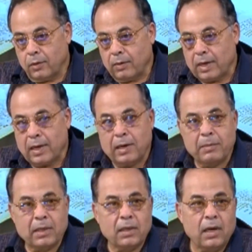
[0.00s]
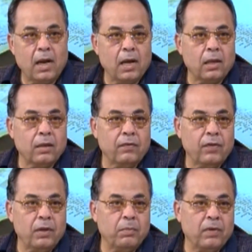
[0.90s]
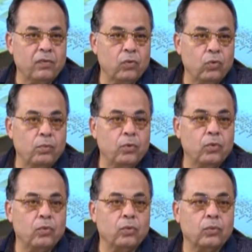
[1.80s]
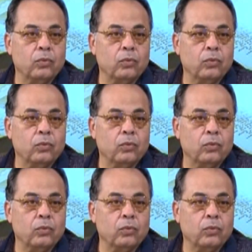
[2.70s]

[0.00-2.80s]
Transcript: وكلمه الحق في مفهومه